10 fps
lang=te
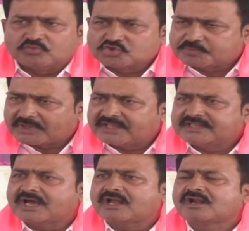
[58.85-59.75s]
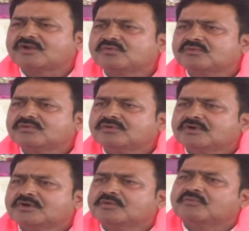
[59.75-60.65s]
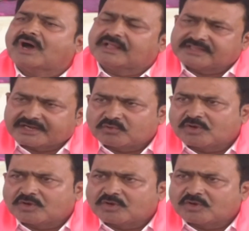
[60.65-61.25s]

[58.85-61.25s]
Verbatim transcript: మున్సిపల్ అధికారులను అందరినీ